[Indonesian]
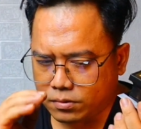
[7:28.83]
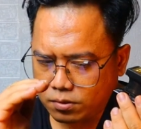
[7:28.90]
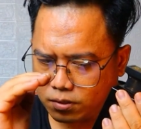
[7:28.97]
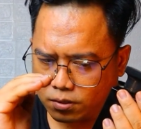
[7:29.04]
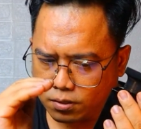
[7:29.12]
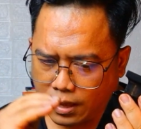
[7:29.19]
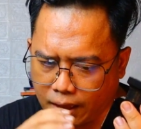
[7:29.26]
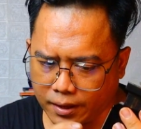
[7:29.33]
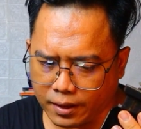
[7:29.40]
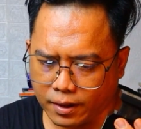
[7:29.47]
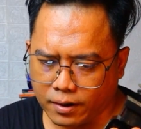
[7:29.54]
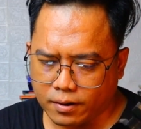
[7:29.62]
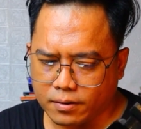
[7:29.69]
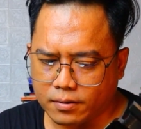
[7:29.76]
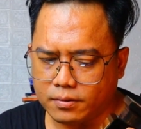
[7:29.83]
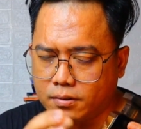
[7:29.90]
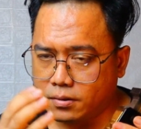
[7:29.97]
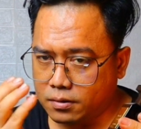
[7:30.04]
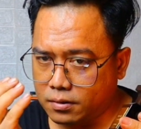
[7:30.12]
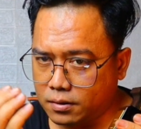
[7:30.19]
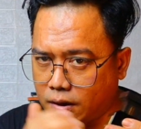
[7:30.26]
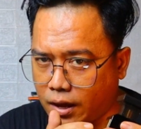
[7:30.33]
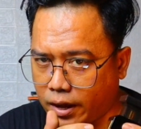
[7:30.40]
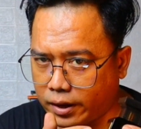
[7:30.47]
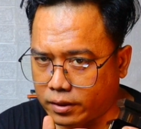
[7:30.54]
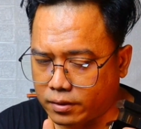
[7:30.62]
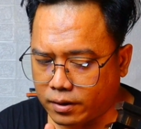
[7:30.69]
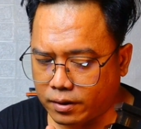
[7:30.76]
di akhir
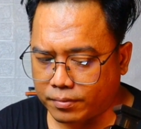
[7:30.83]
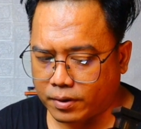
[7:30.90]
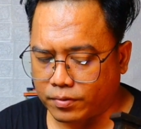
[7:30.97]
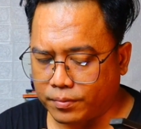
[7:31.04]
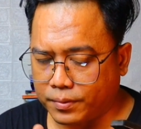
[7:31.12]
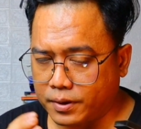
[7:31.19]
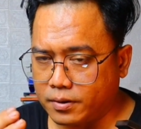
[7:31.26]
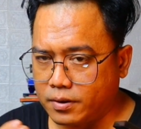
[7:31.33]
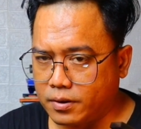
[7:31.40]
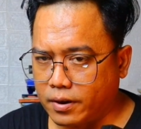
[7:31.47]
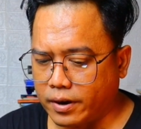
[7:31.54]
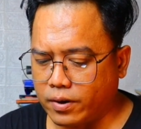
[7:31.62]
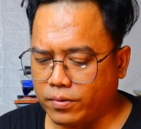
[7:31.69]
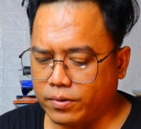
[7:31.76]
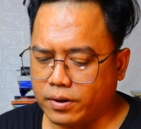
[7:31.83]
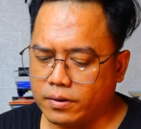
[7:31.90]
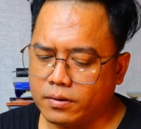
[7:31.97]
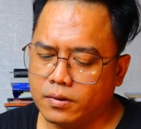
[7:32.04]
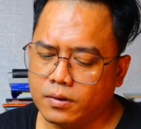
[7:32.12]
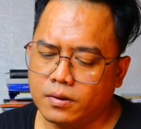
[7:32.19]
hayat dari parfum ini di dry down ya.